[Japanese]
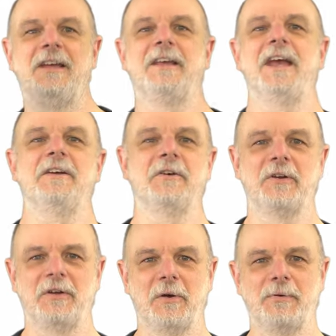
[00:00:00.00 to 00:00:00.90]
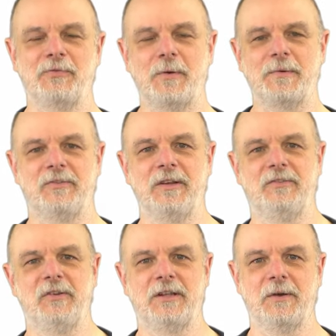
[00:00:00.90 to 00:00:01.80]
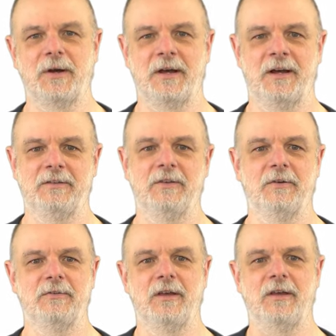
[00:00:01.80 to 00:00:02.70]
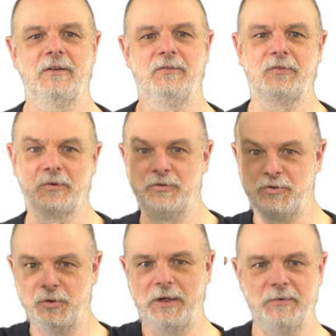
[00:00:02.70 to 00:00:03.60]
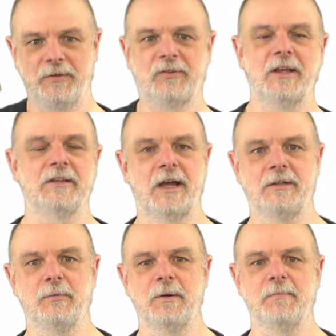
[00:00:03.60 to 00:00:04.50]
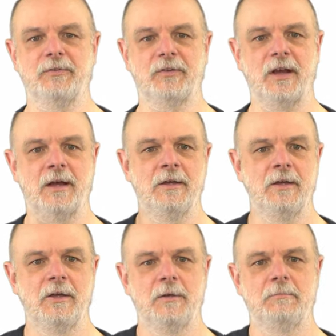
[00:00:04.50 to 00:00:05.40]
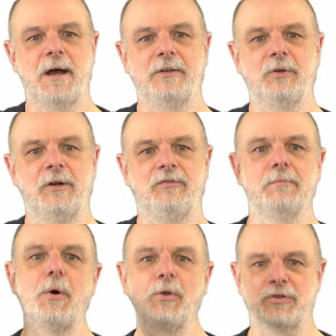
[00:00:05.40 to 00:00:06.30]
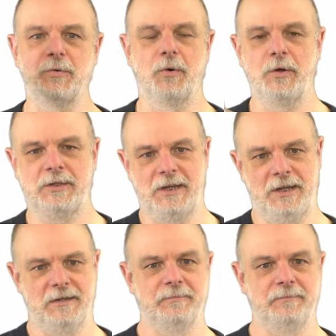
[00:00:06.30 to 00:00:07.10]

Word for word: 経路のパフォーマンスについては、えっと、その順位をつけたいと思いますが、まあ、とりあえずポリシーを置いて、